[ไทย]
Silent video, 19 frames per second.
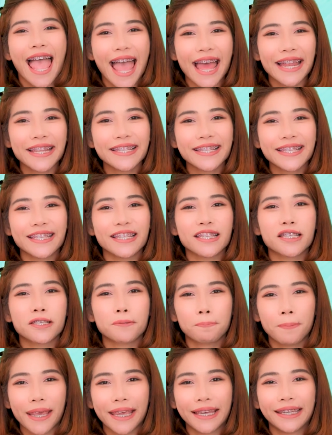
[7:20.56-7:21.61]
ants
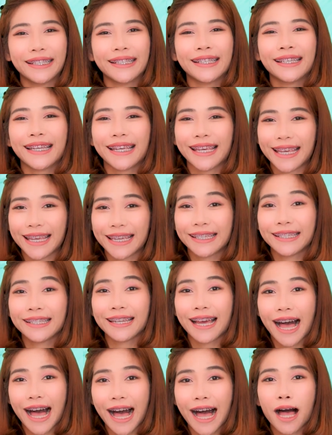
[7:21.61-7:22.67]
spin in
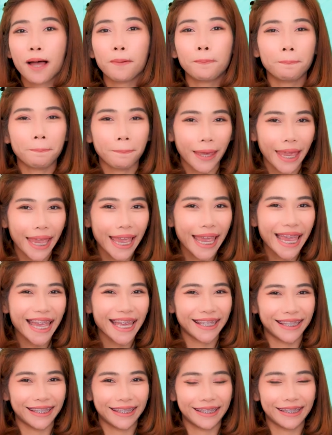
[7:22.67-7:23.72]
a
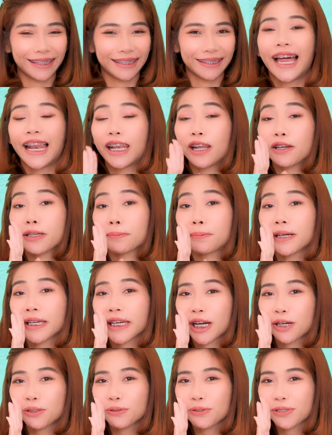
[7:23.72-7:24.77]
pen เราอย่าเพิ่ง
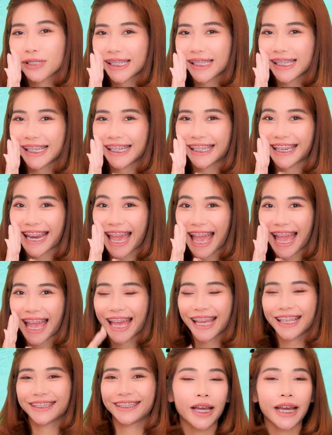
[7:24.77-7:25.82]
ให้เขาดูเฉลยนะ
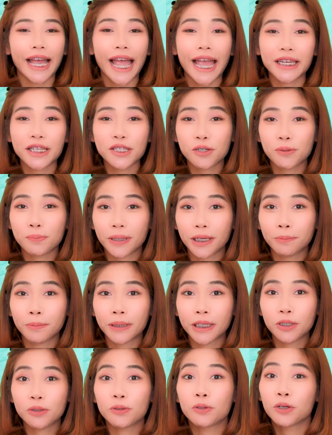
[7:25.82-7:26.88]
ใครที่ชมคลิป
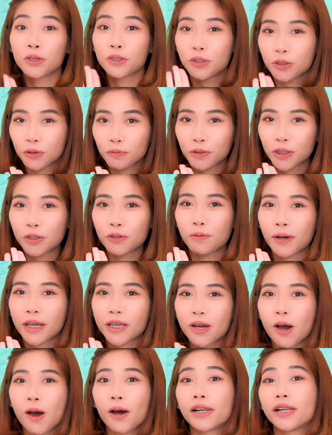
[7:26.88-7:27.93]
นี้อยู่หยุดวิดีโอไว้
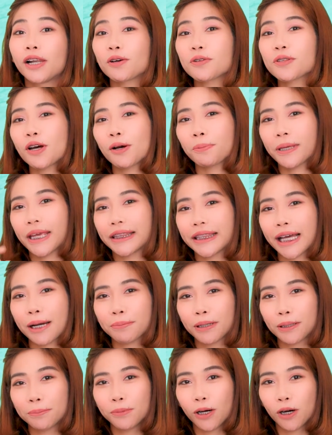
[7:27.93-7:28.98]
ก่อน แล้วสอบเขียนตาม
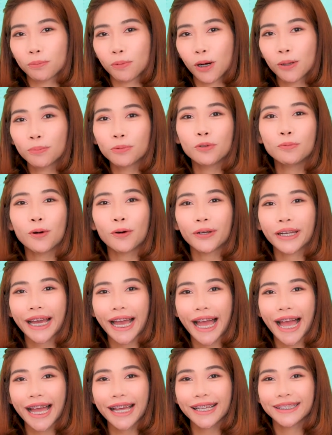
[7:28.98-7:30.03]
คำบอกพร้อมครูโบนะ
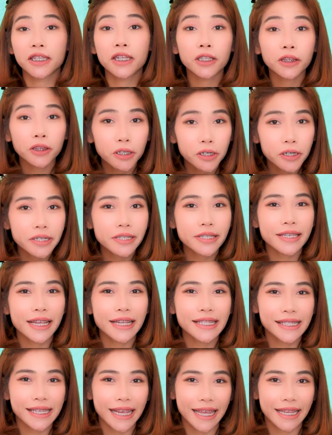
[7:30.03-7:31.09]
คะ The third
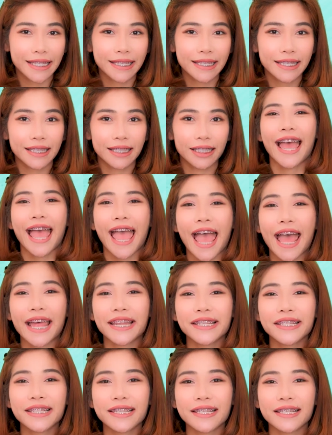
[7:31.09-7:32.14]
sentence
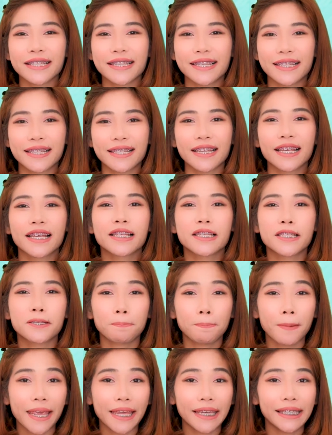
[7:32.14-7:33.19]
ants
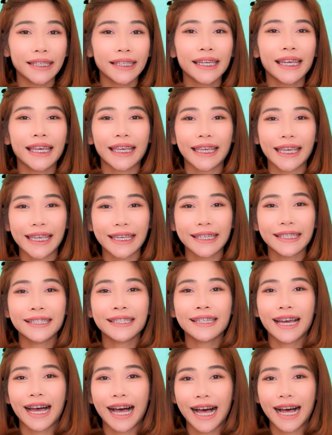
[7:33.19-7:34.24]
spin in
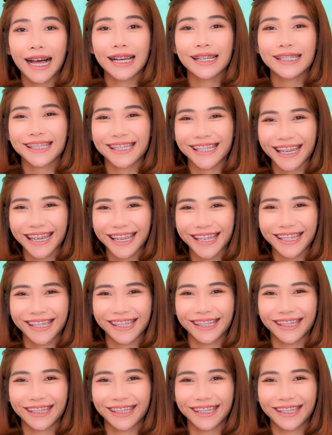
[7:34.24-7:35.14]
a tin